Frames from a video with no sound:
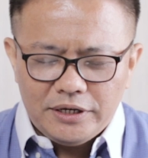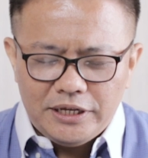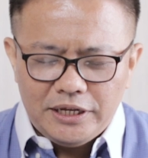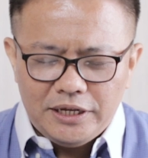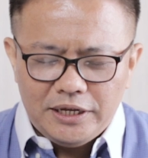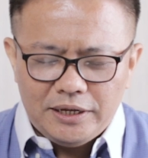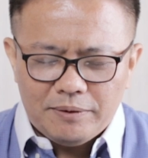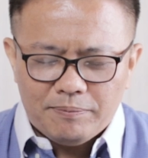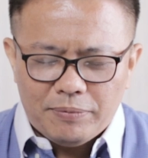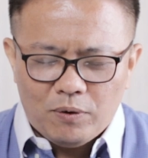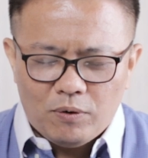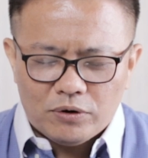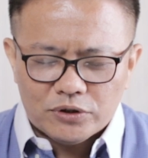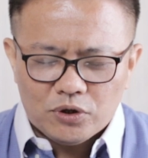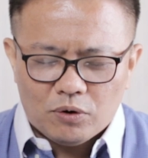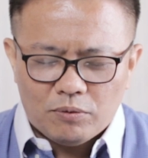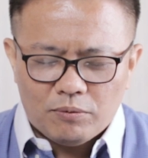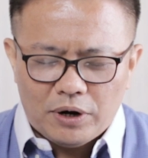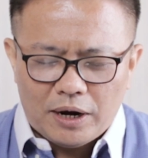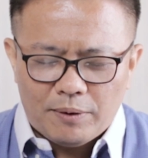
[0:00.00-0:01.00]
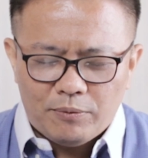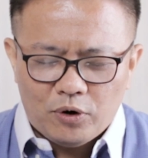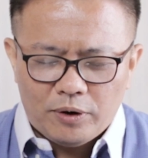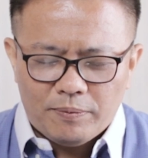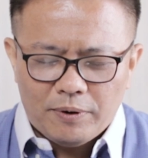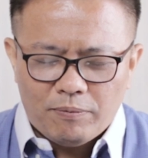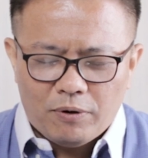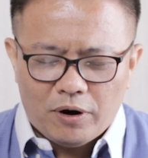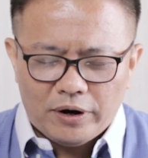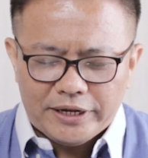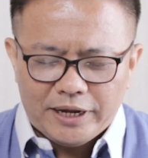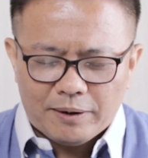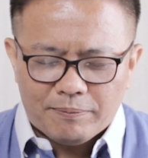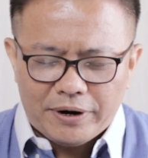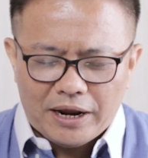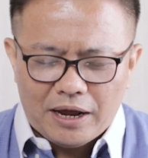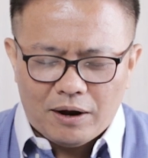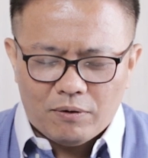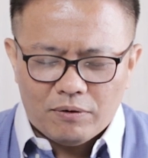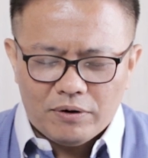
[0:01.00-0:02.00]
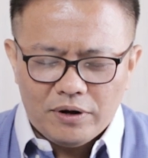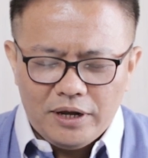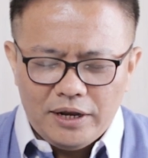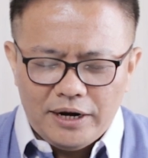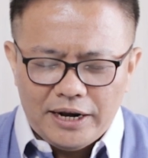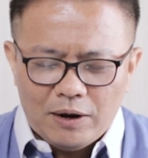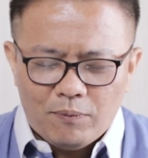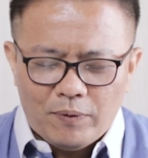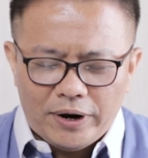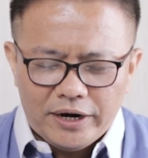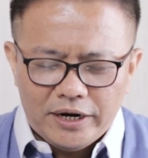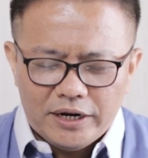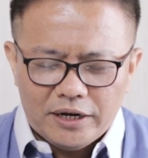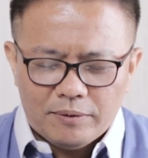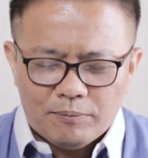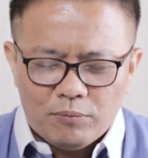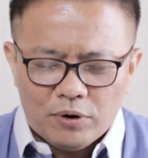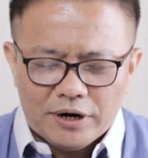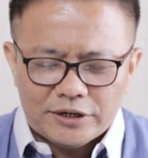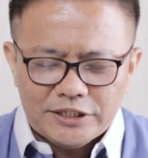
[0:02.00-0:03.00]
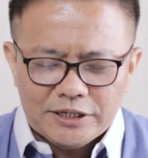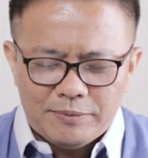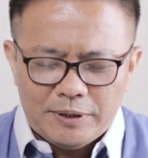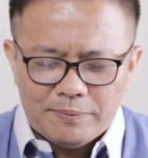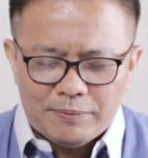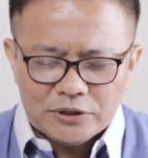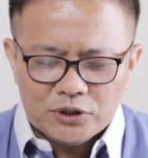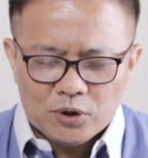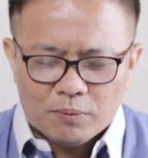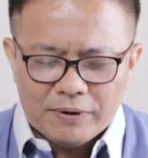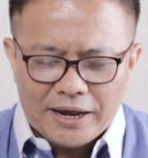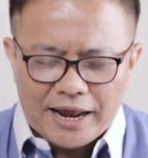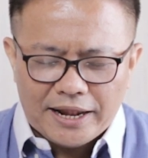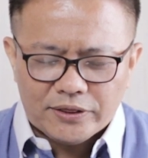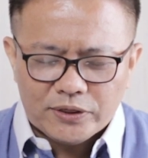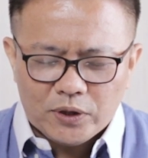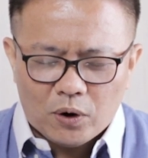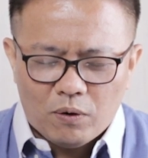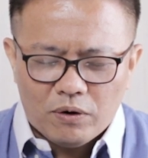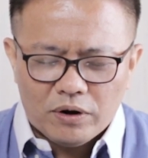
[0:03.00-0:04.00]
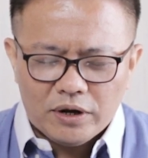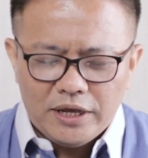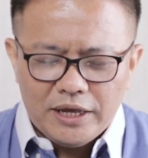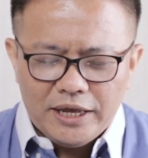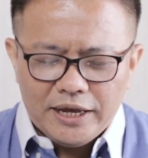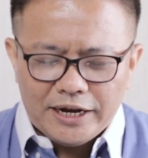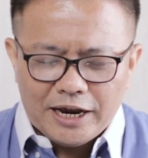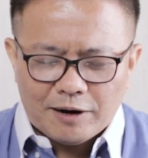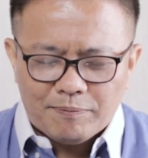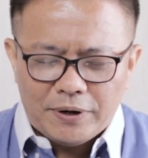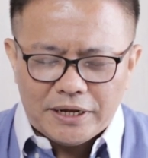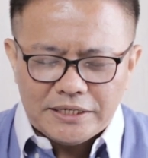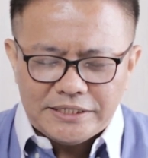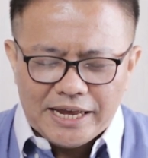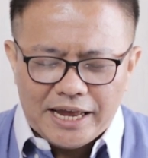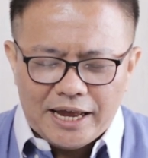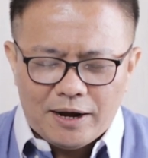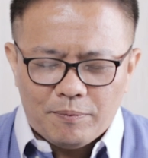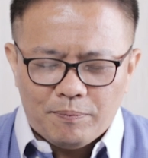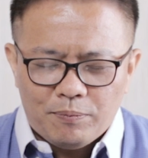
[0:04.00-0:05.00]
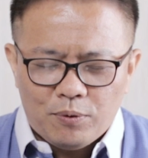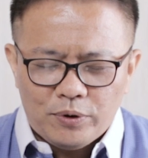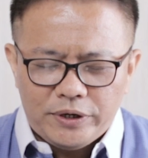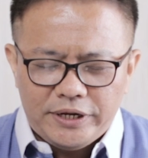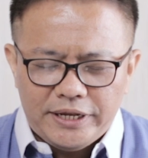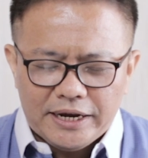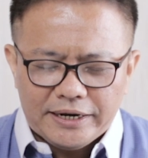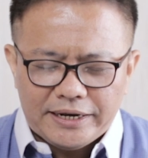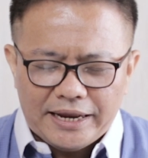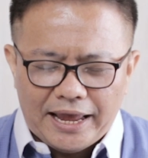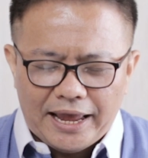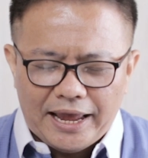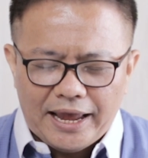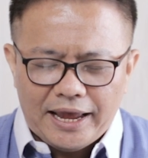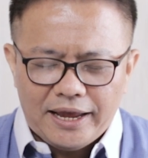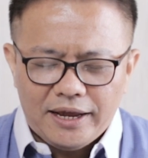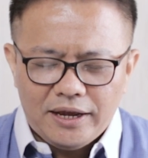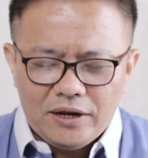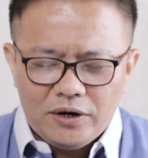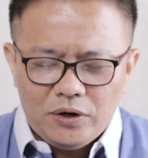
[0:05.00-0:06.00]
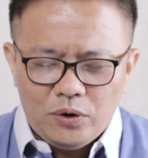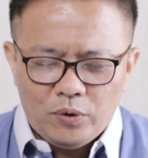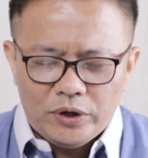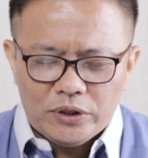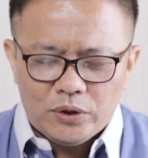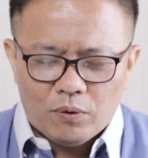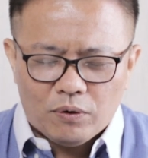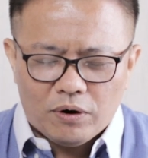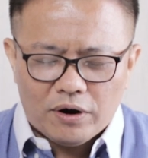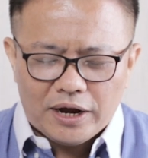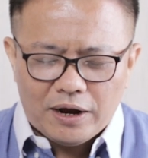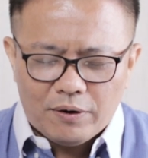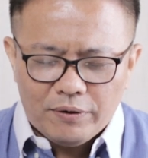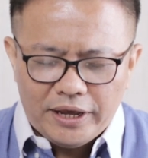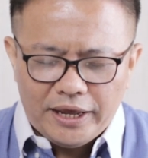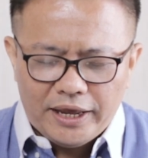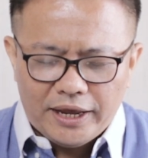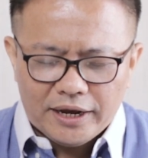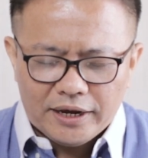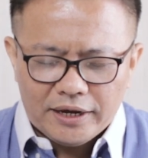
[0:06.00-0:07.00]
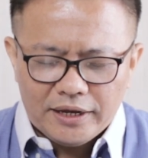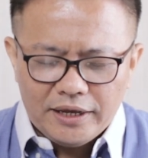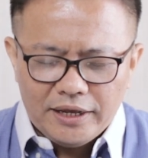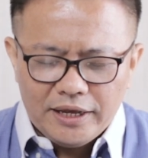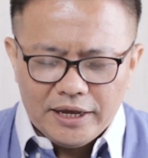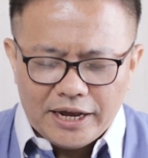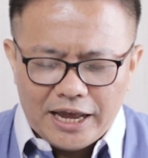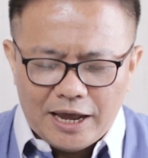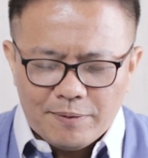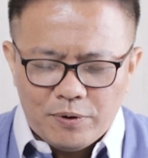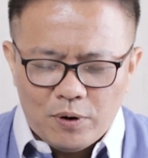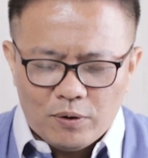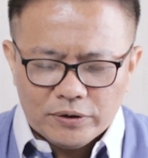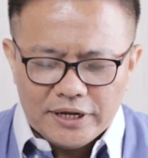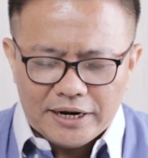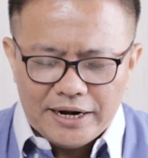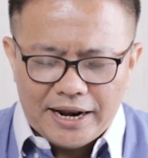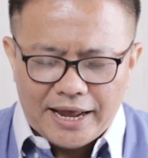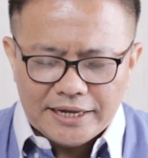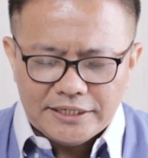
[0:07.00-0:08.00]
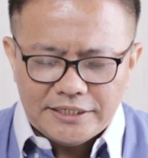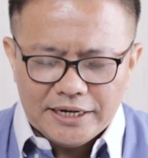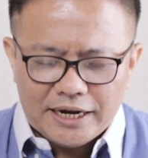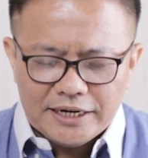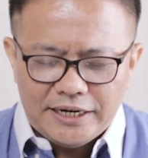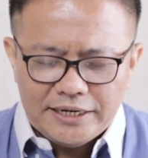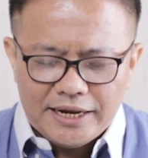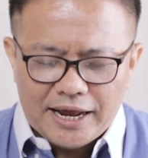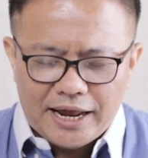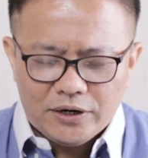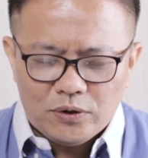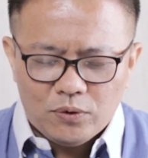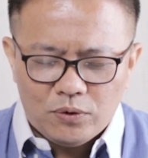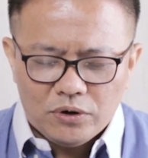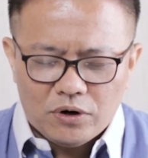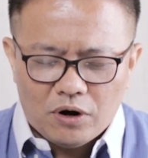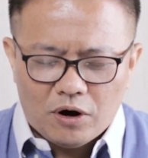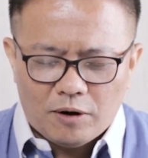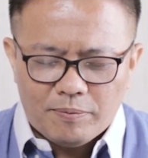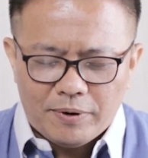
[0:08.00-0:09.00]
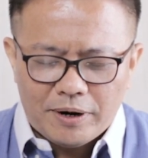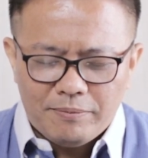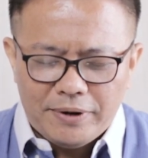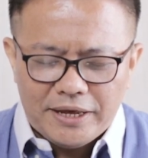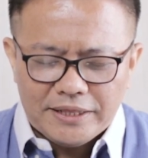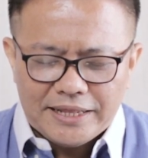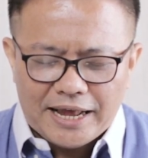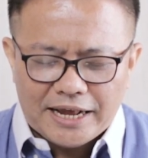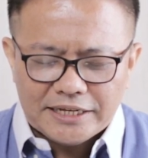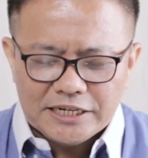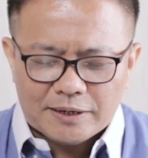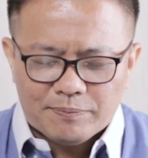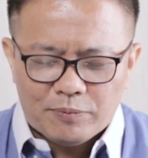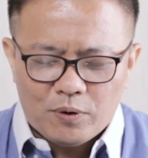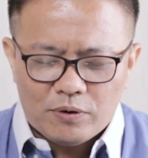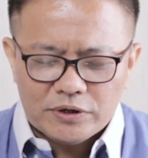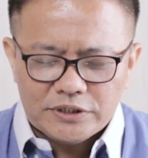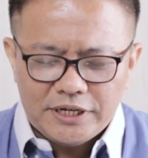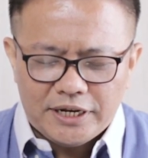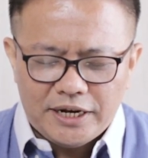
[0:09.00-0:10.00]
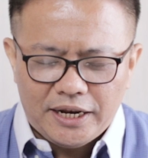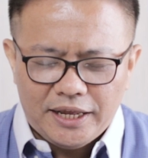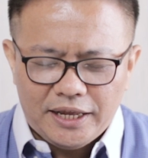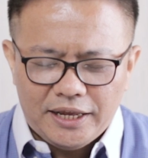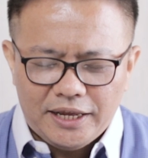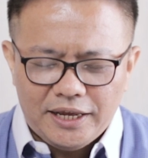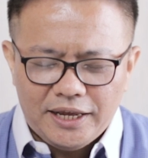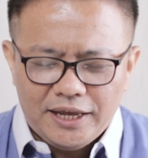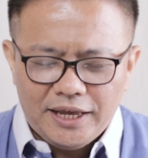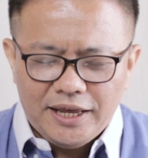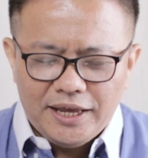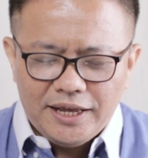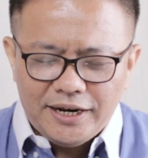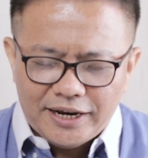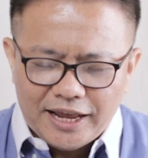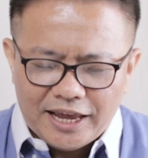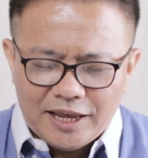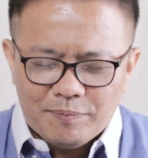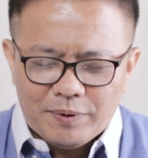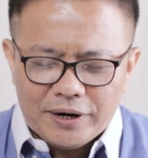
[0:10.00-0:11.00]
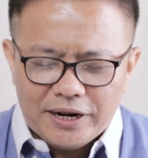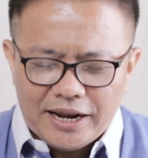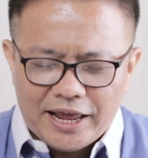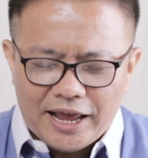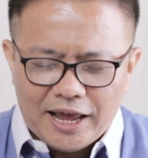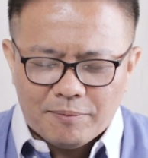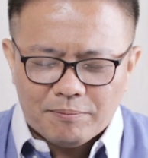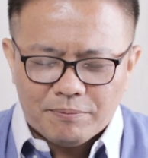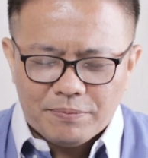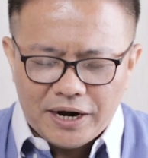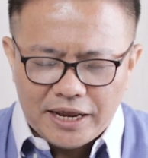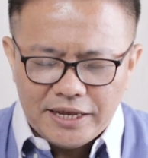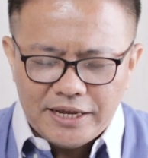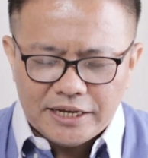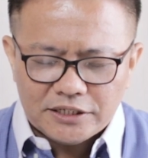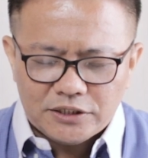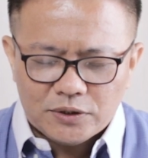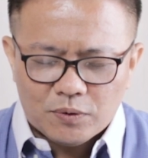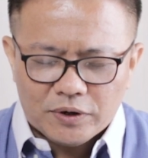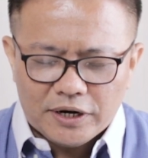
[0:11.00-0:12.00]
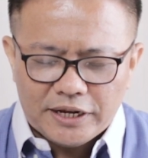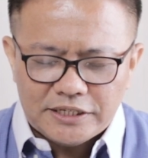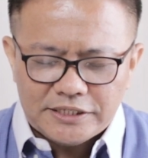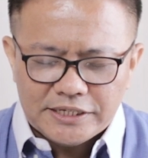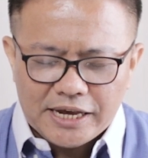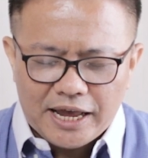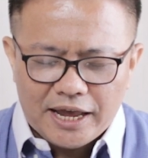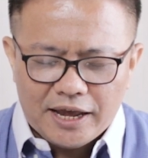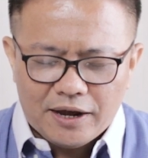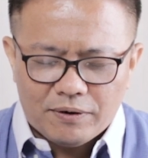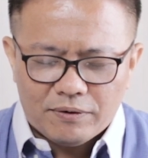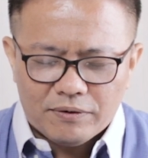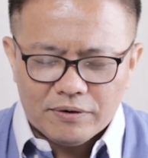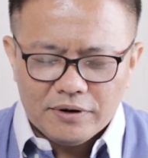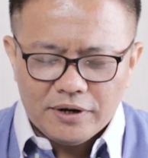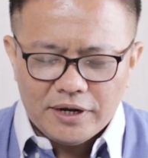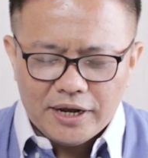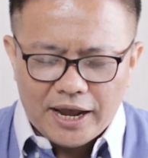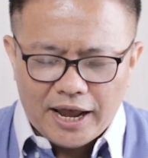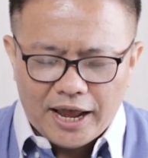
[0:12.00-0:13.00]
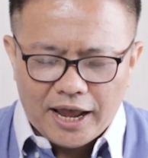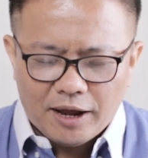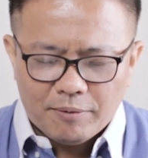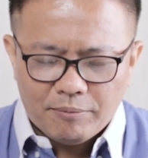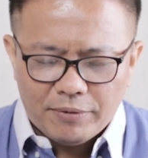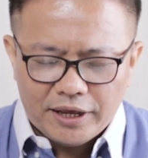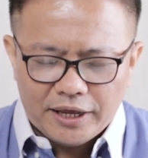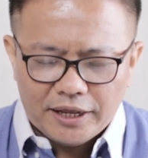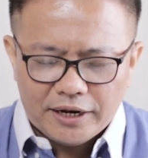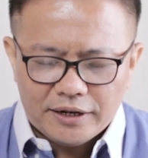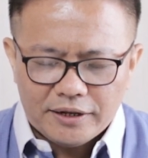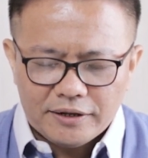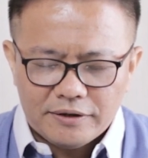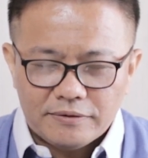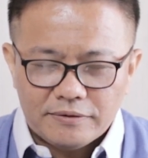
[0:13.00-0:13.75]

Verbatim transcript: ที่พระองค์ทรงอำนวยพระพรกับเราและวันหนึ่งพวกเขาจะมีประสบการณ์ตรงกับพระเจ้าผู้เที่ยงแท้ด้วยตัวของเขาเองข้าพระองค์ทั้งหลายจึงอธิษฐานทูลขอพระเมตตาจากพระองค์เช่นนี้ในพระนามพระเยซูคริสต์เจ้าอาเมน